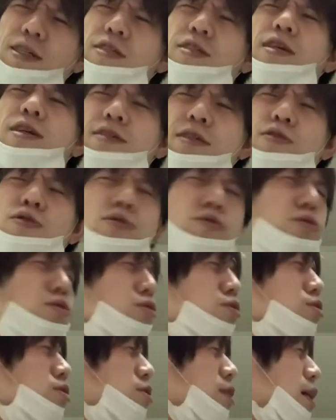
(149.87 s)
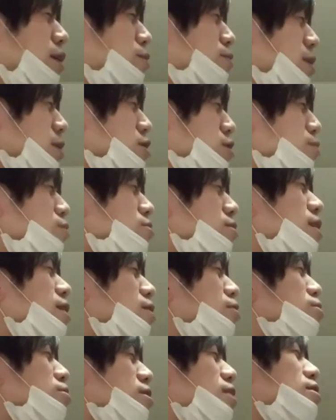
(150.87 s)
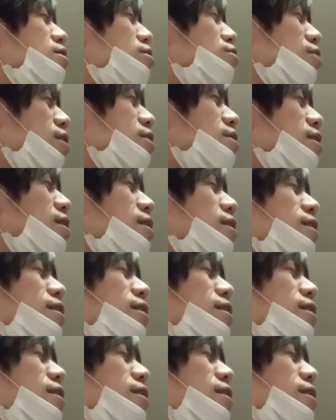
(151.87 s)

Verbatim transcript: したんですよその当時あの松本明子さんっていうのがね